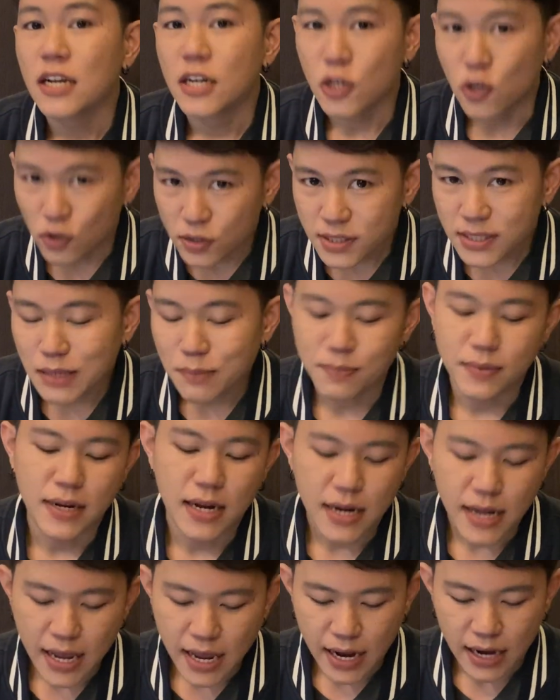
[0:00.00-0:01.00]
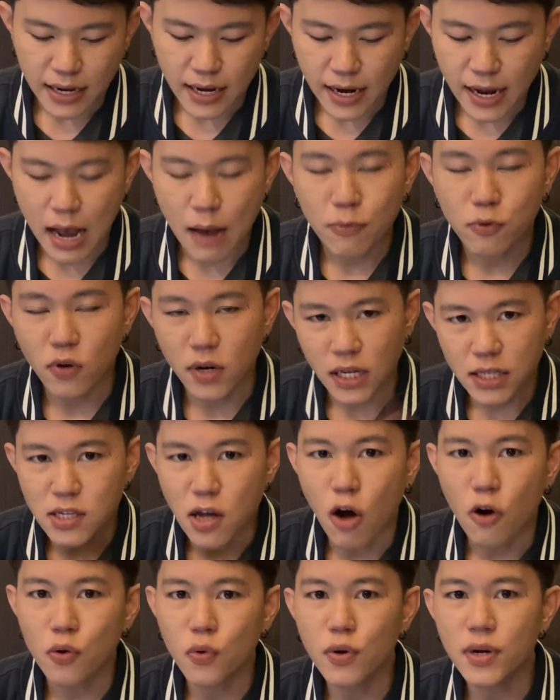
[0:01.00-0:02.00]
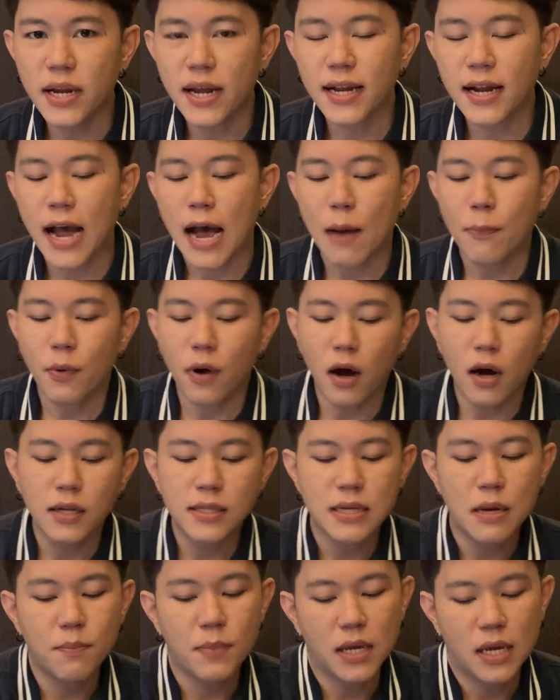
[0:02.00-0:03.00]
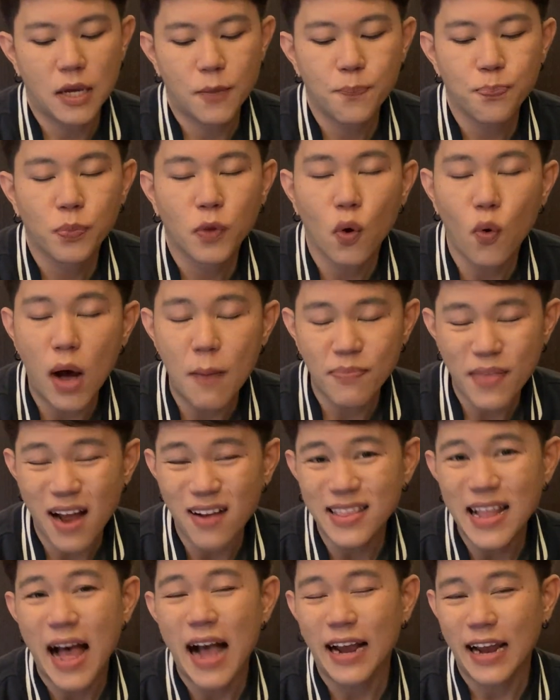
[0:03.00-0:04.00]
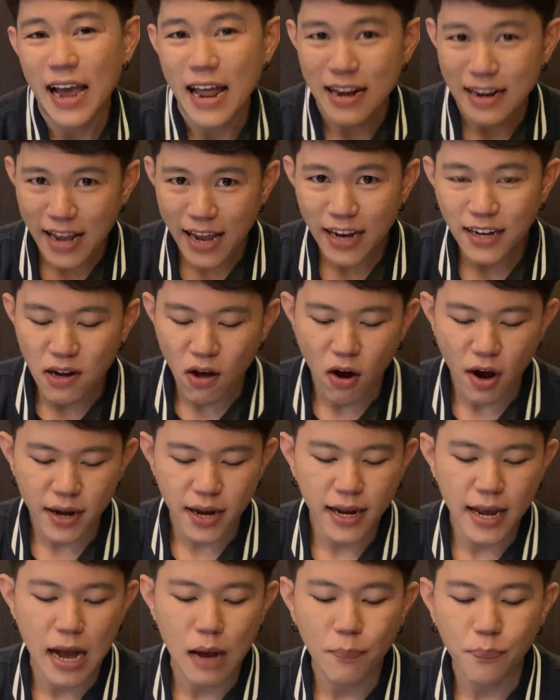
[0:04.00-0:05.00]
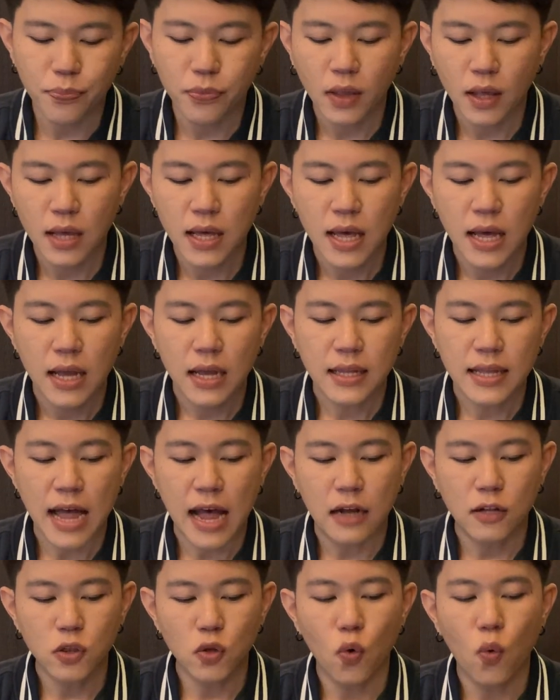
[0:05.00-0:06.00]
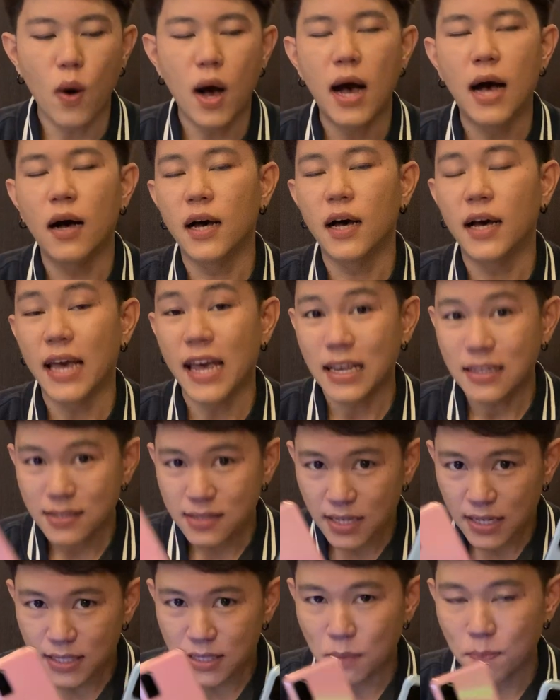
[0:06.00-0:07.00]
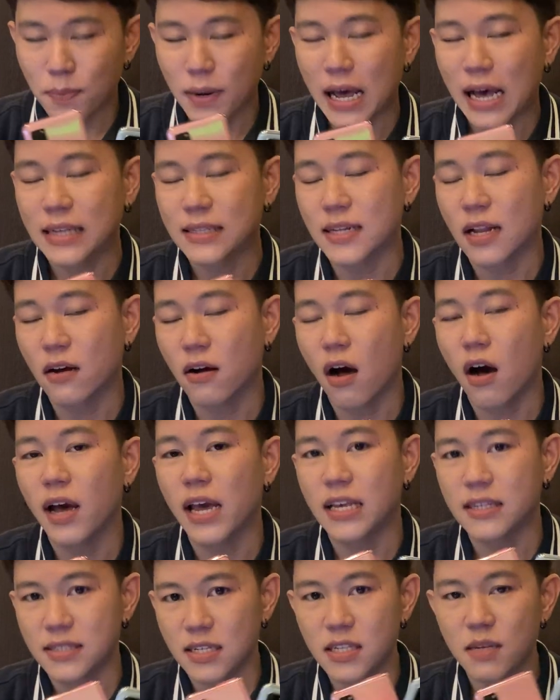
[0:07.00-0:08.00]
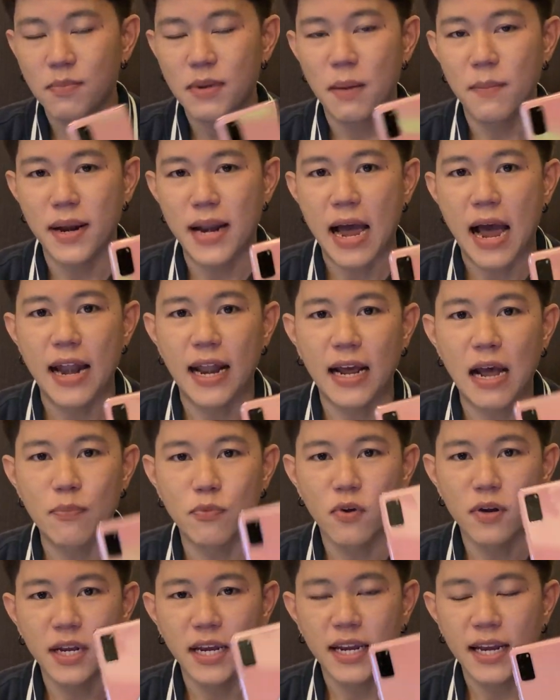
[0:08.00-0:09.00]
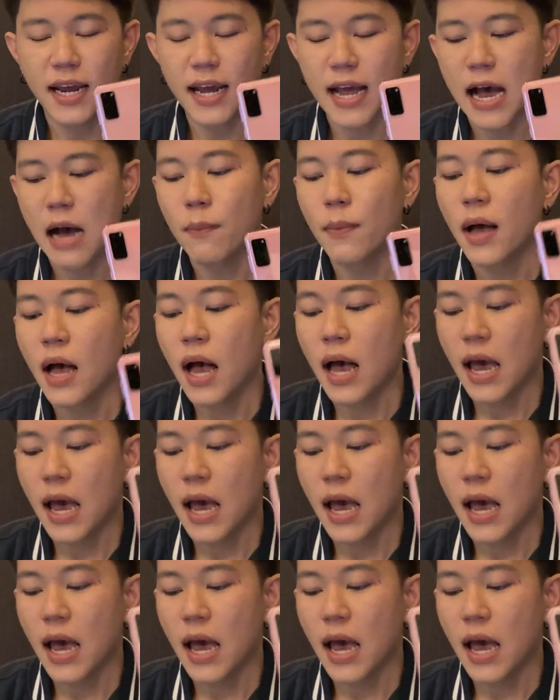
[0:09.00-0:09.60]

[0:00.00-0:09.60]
Note สิบ นั่นเองนะครับส่วนอีกสองรุ่นนะครับก็จะมีความแตกต่างกันเล็กน้อยนะครับทั้งตัว เอส ยี่สิบ Plus แล้วก็ เอส ยี่สิบ ธรรมดานะครับตัวนี้นะครับ